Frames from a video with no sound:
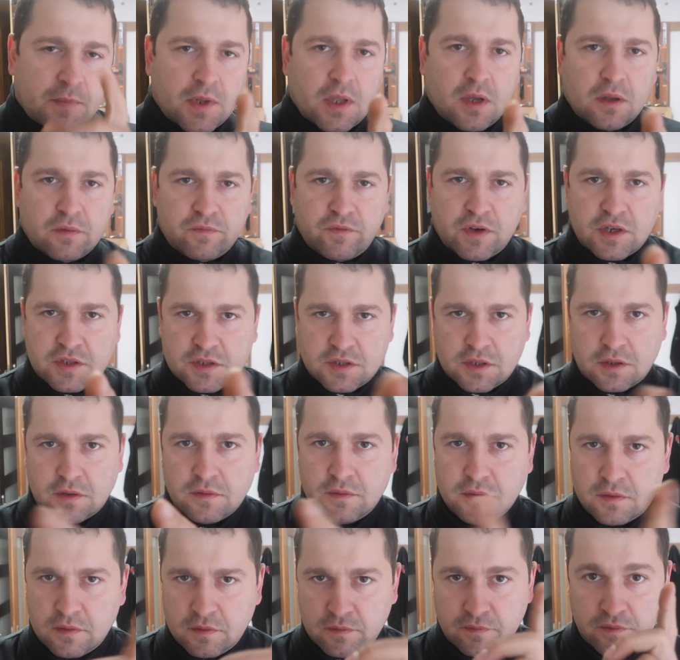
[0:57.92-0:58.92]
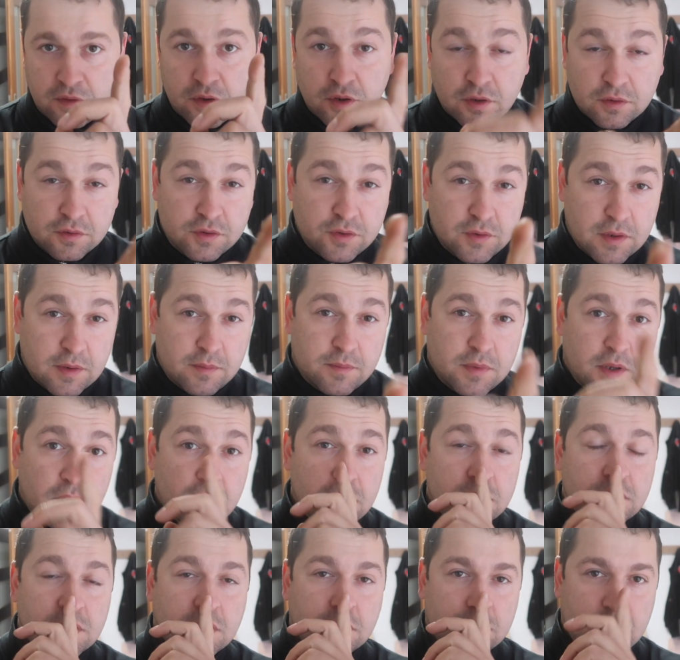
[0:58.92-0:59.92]
No właśnie, wychodziłem
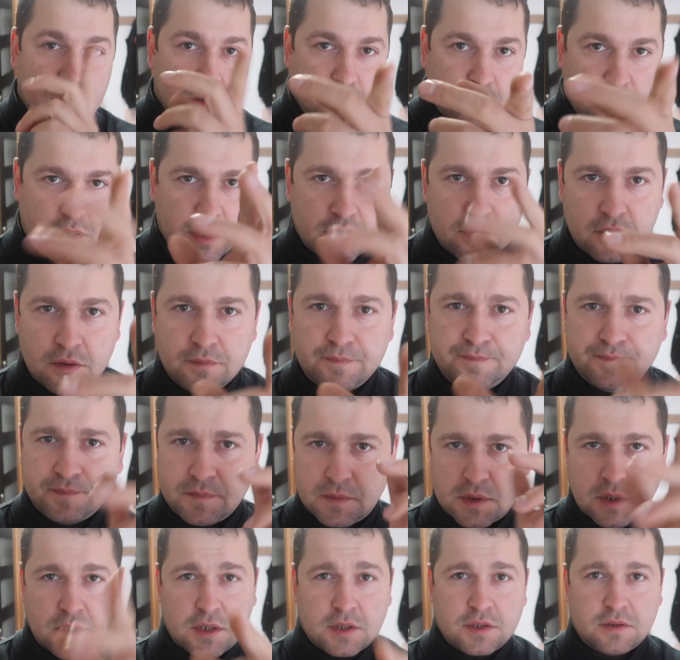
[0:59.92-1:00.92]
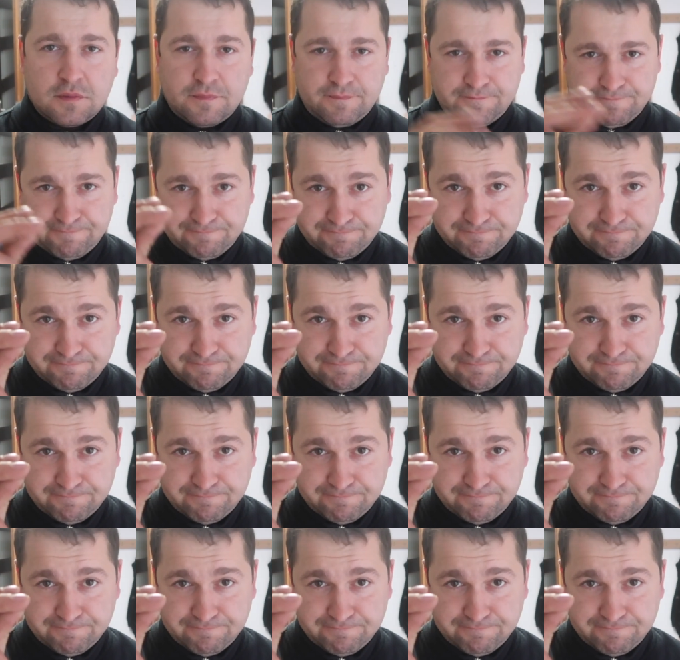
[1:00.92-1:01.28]
z hotelu rano, teraz